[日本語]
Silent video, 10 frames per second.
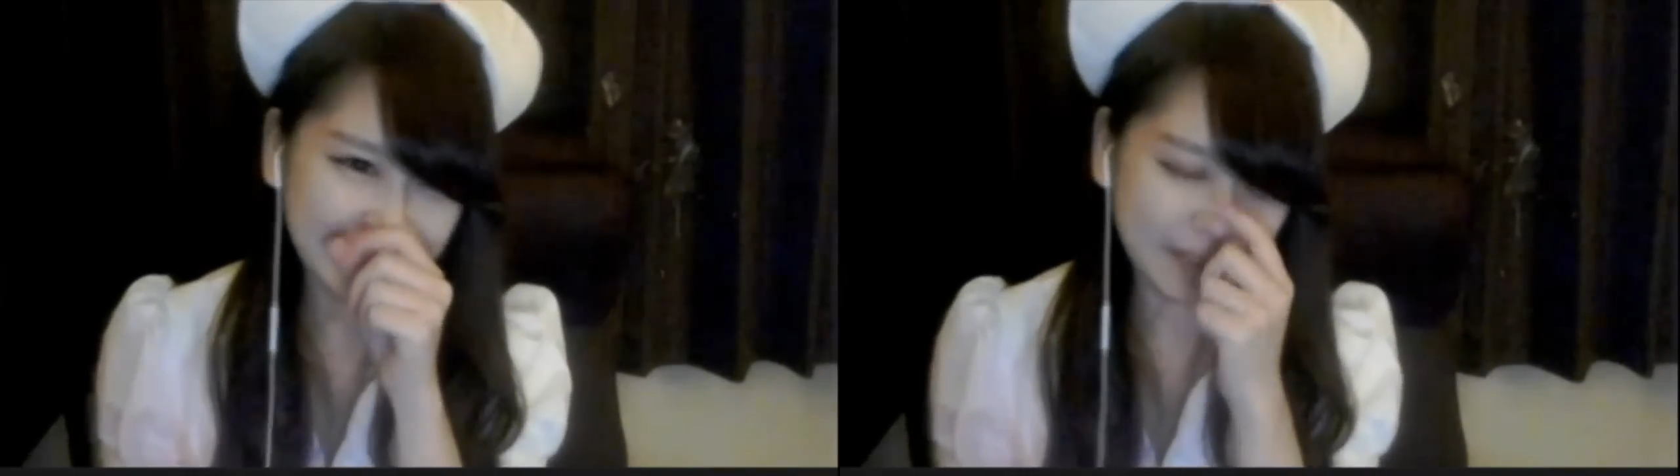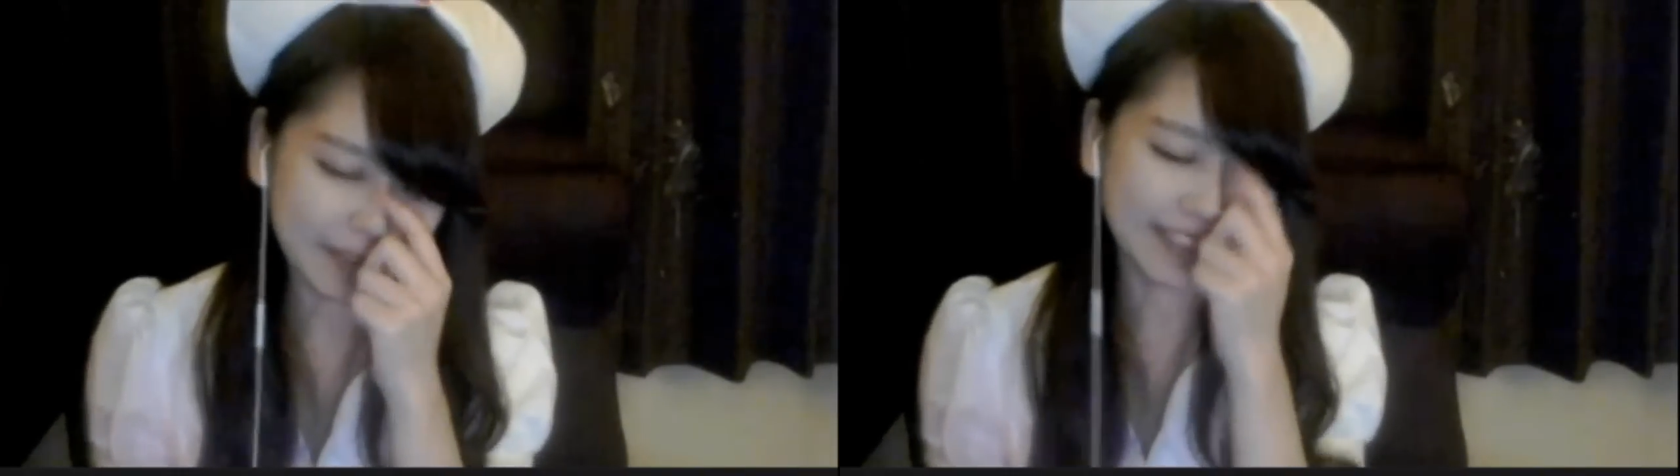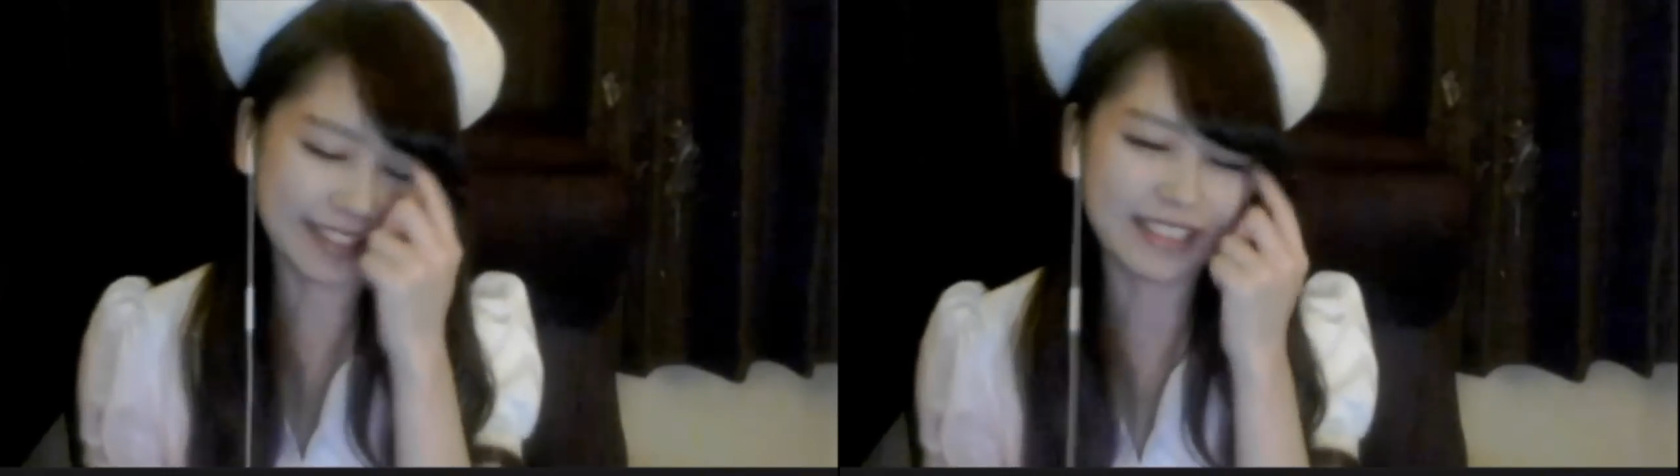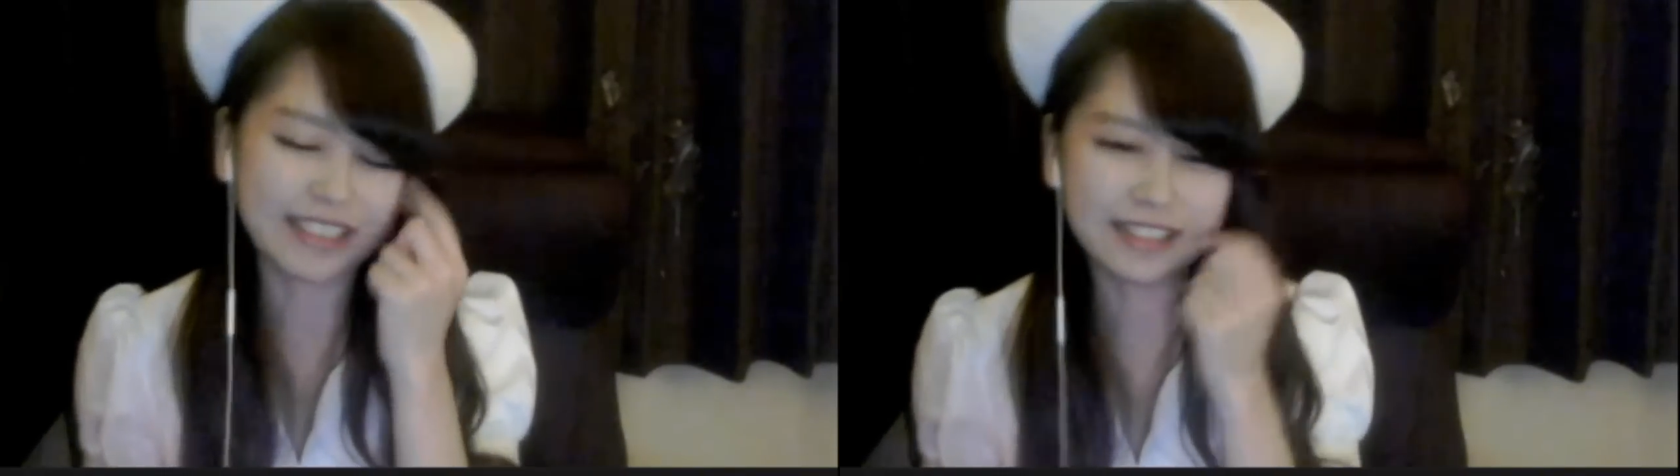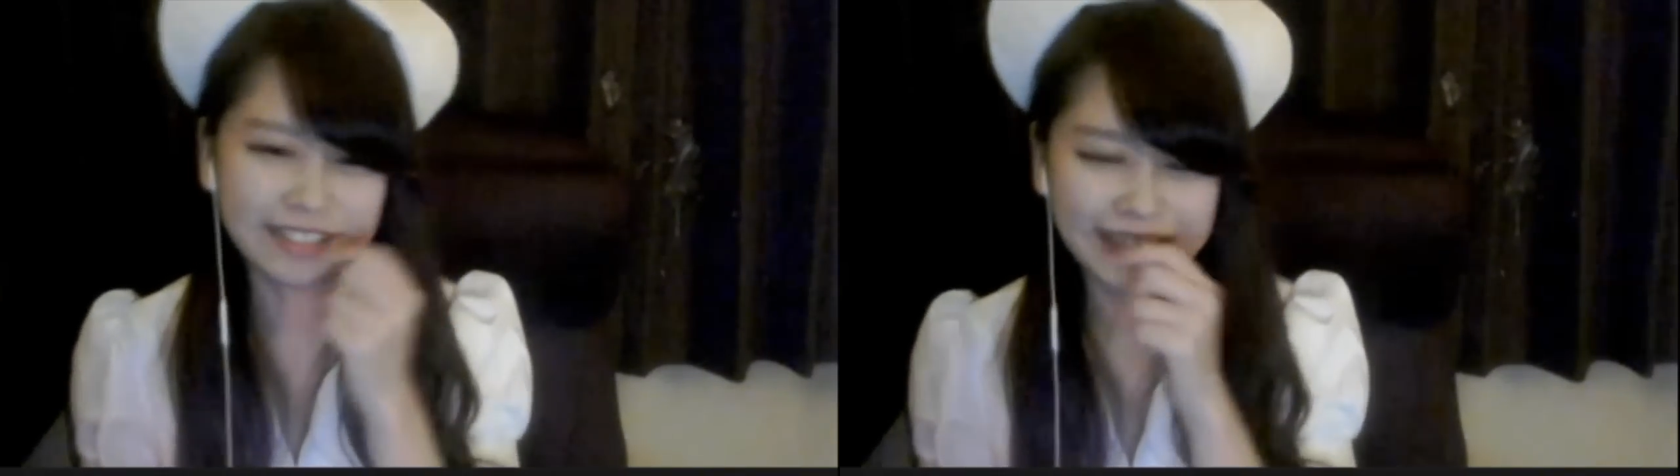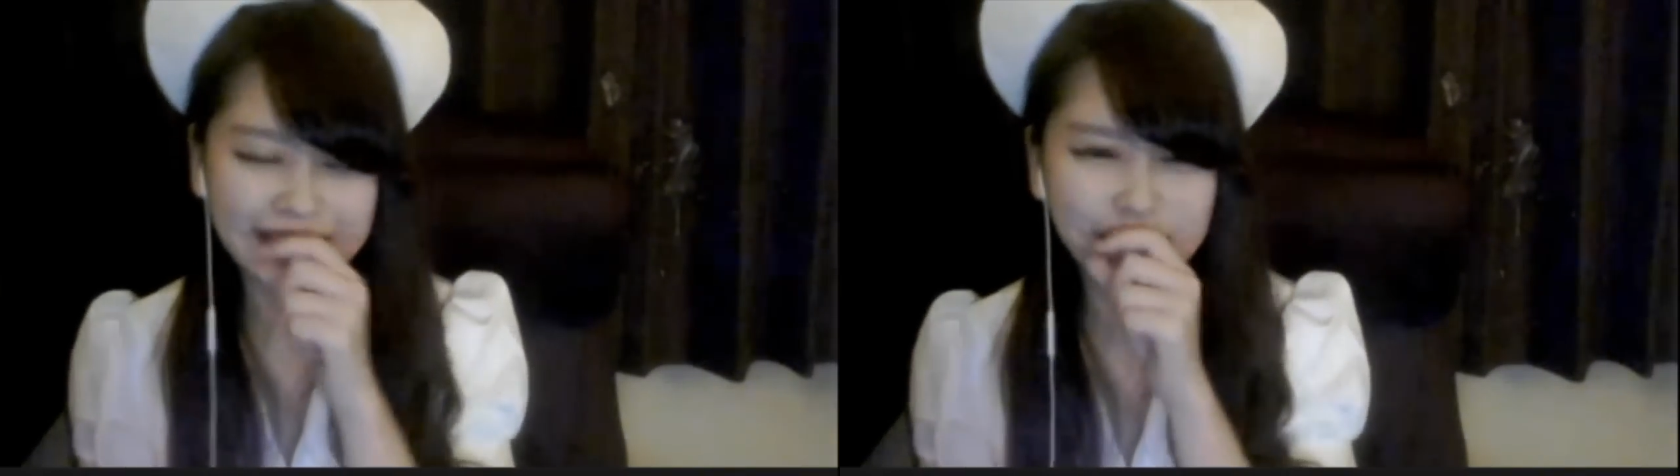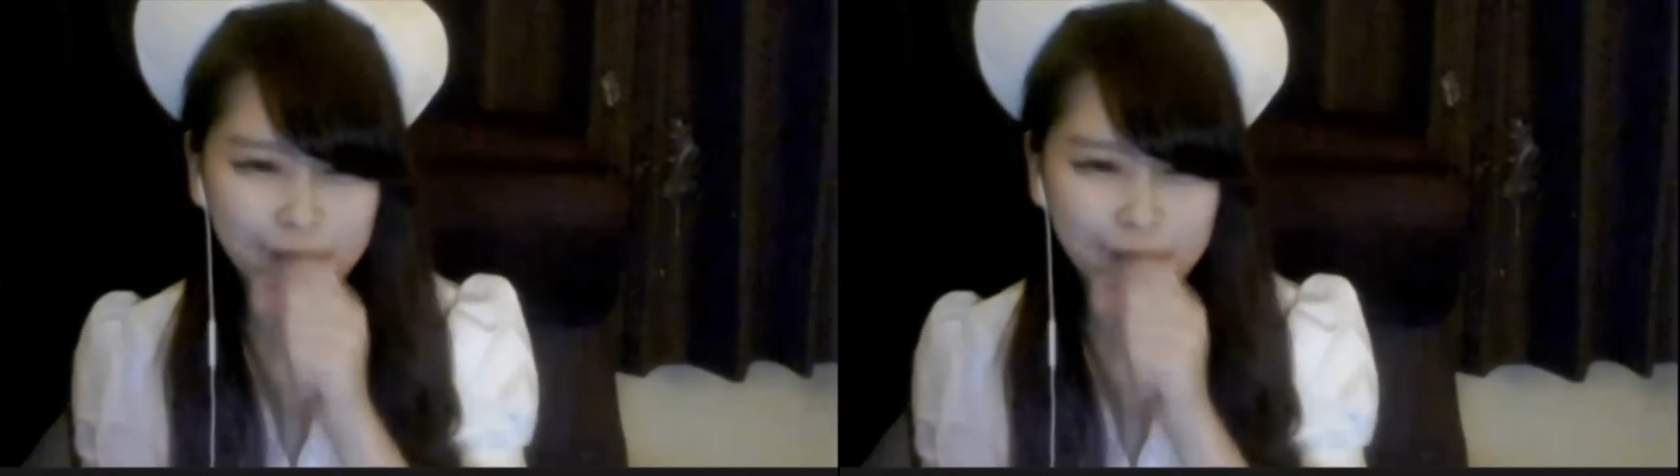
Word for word: そうですねジュエリーが